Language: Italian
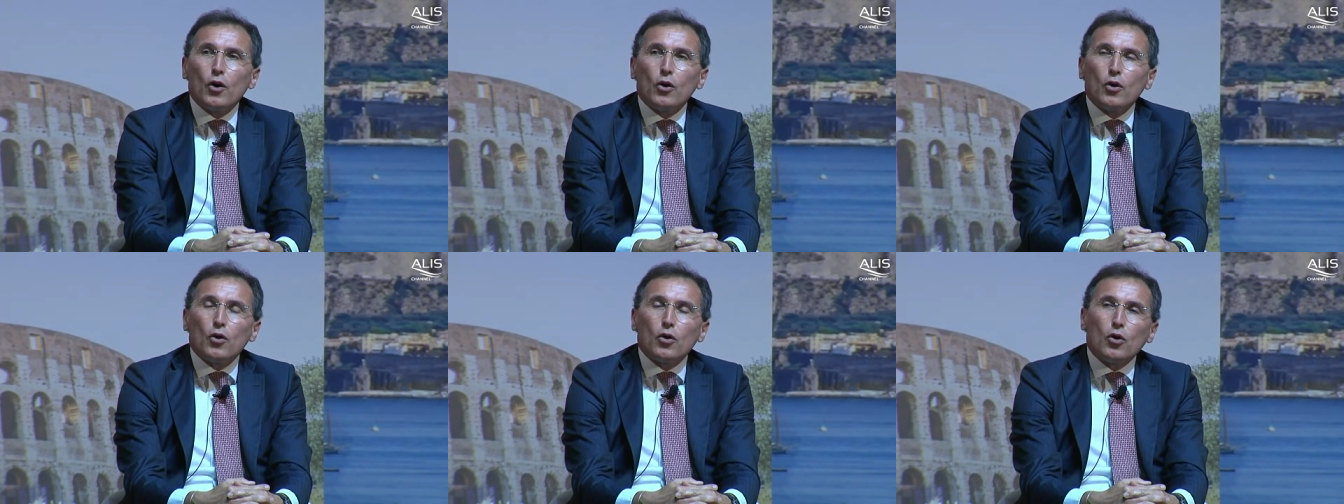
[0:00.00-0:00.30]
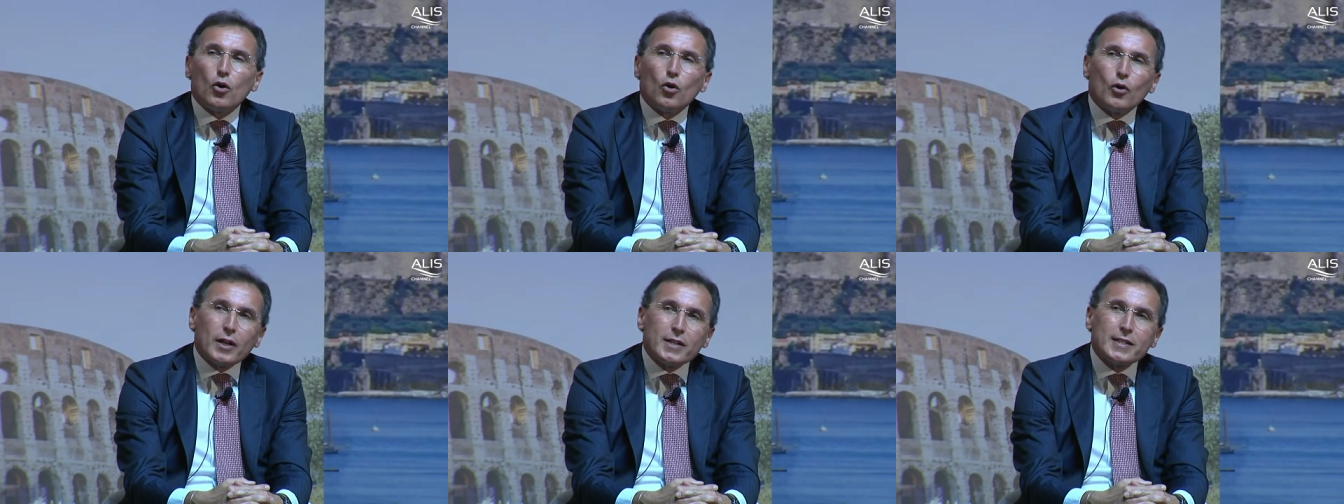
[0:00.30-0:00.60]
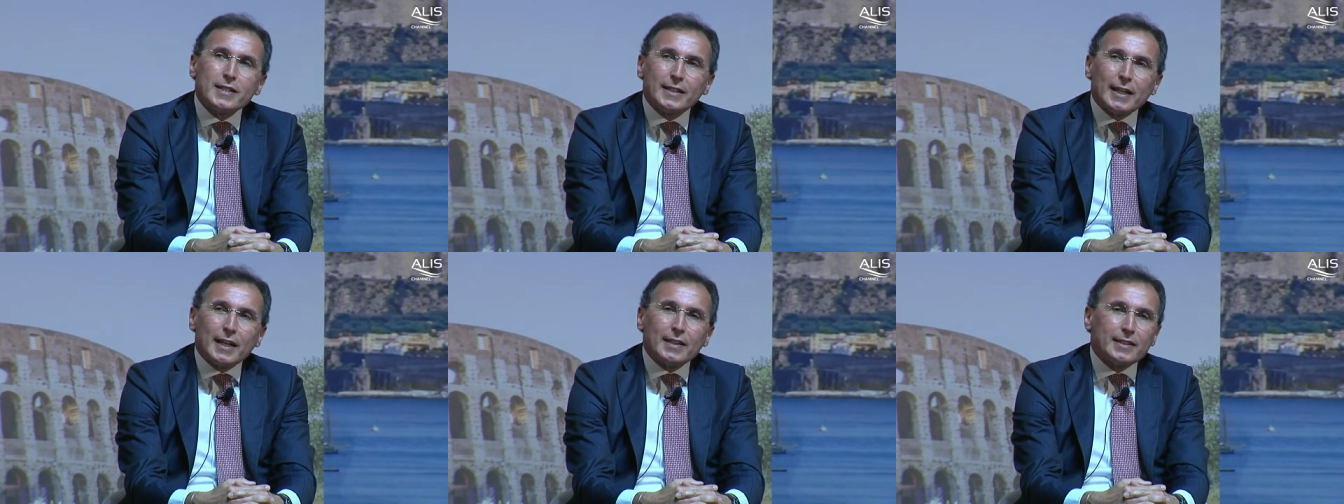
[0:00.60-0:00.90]
Ora si
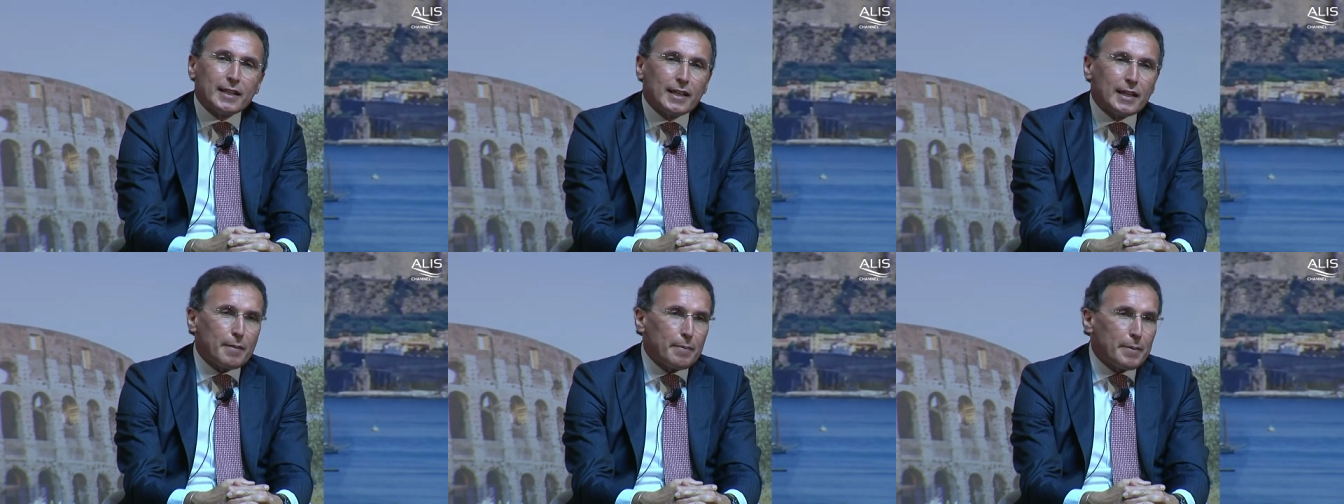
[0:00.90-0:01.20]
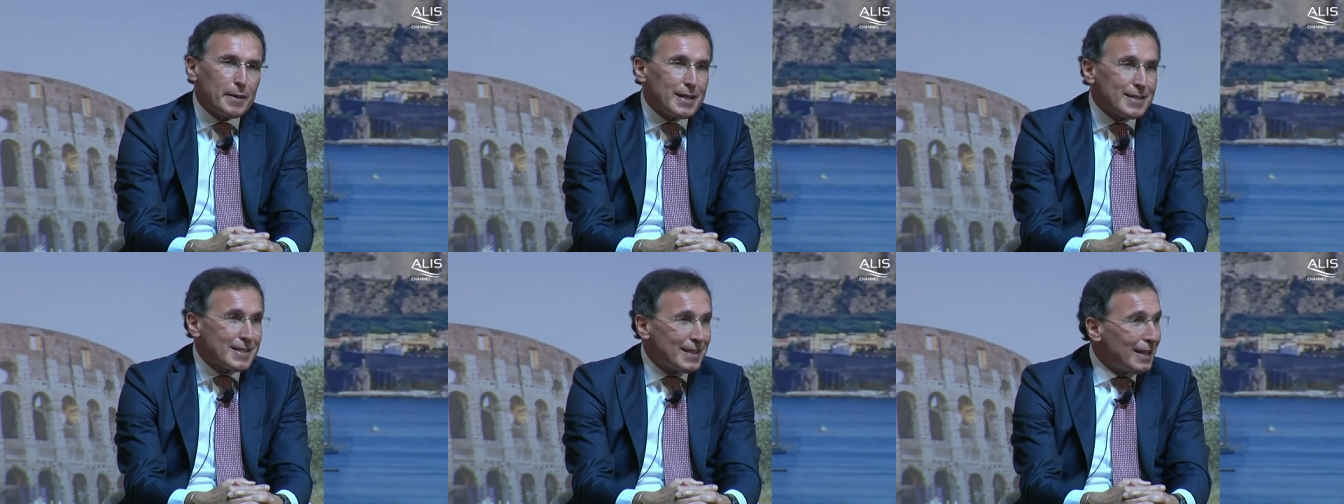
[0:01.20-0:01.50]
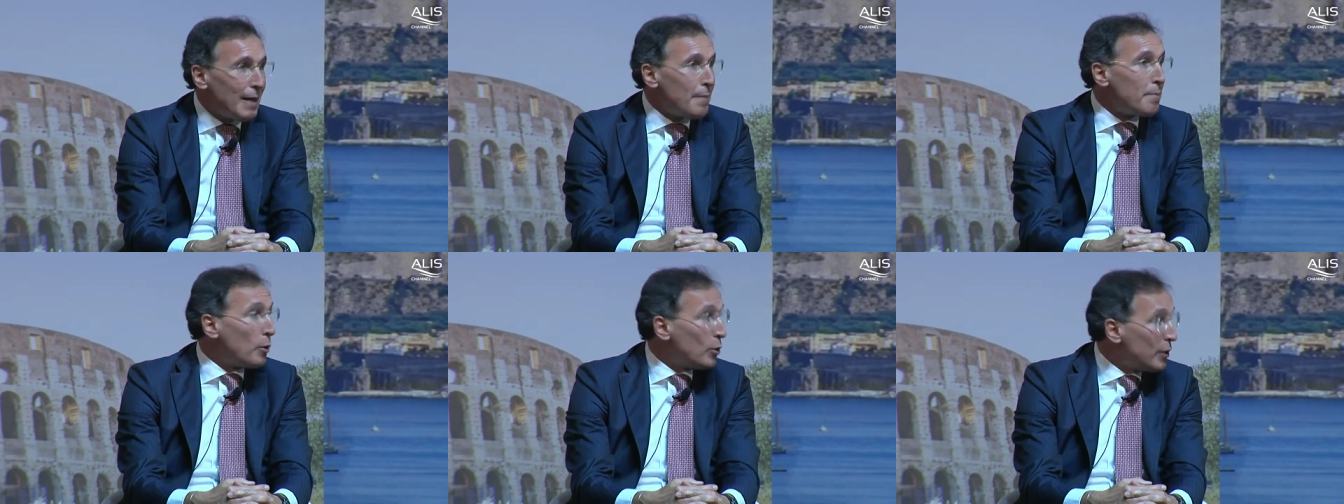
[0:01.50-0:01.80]
tratta di capire se
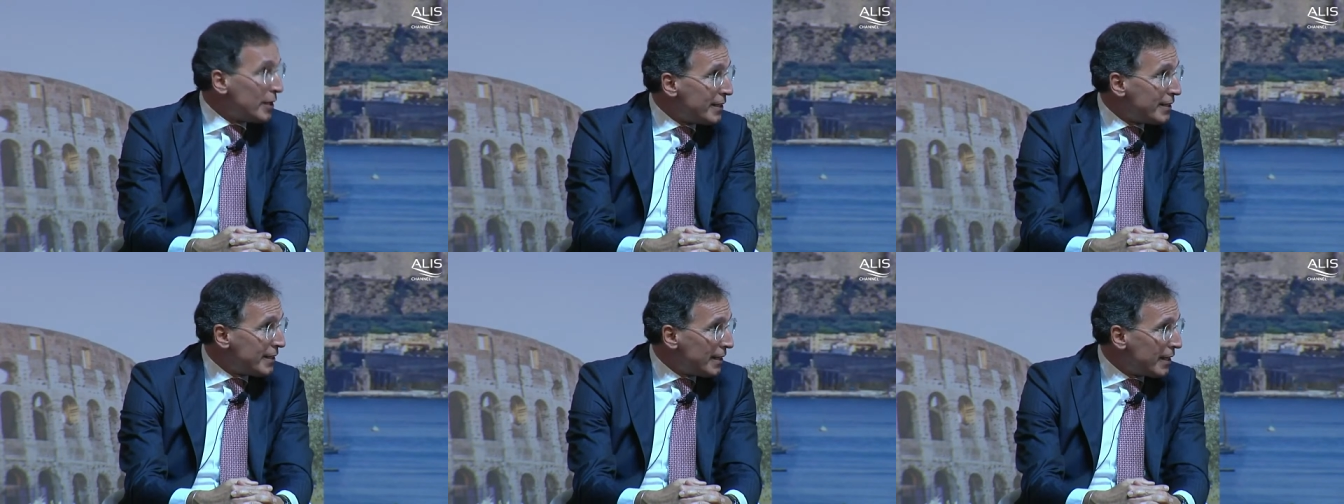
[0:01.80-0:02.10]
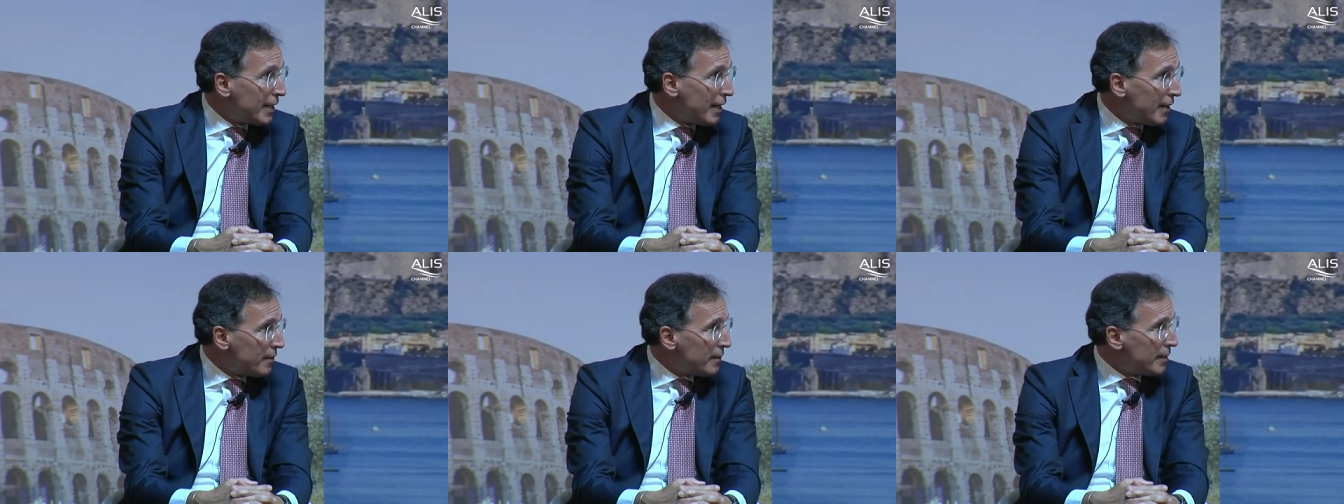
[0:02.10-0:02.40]
la politica